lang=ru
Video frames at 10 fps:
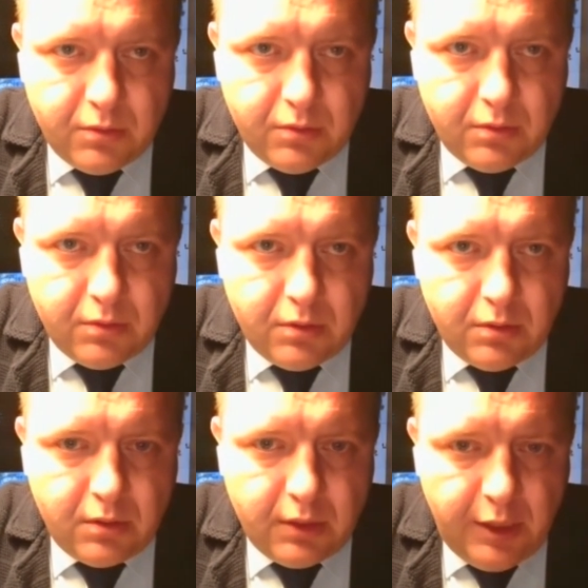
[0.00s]
а,
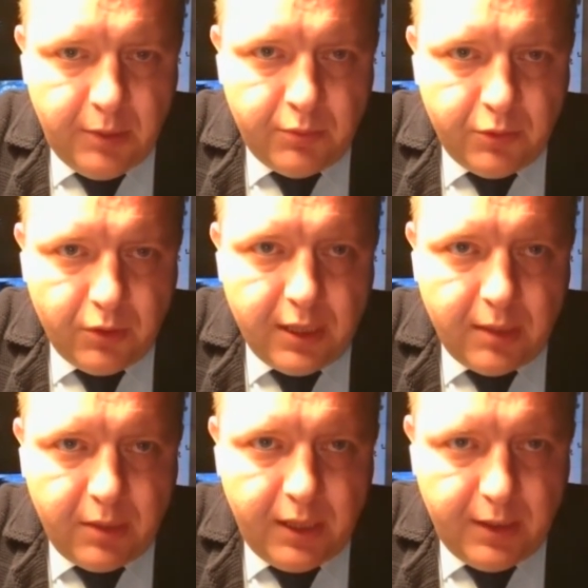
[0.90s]
и по
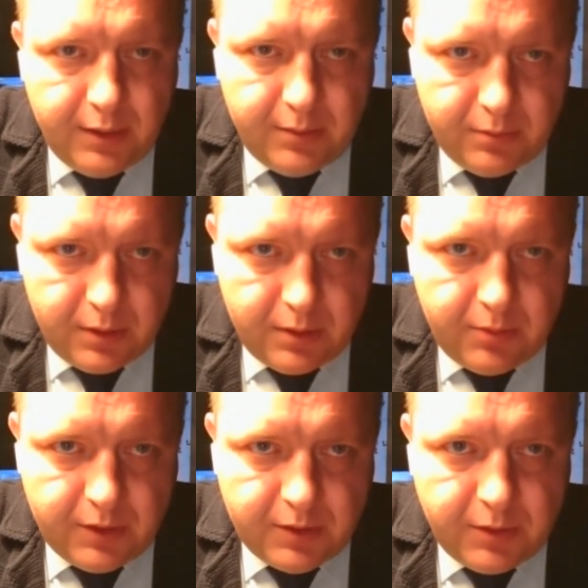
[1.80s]
габаритным а,
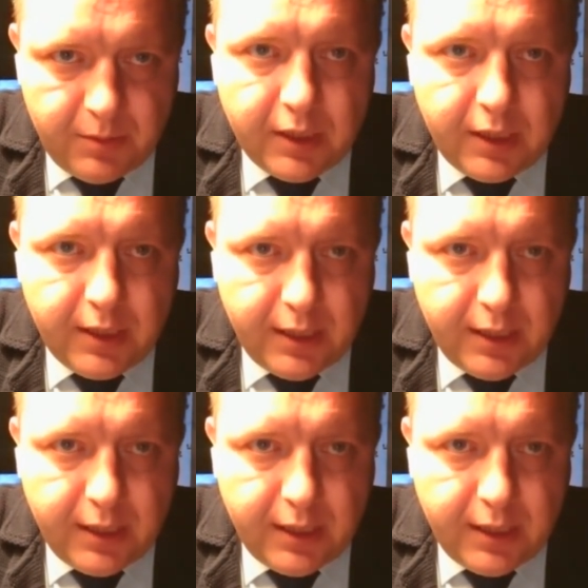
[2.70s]
прицепным агрегатам.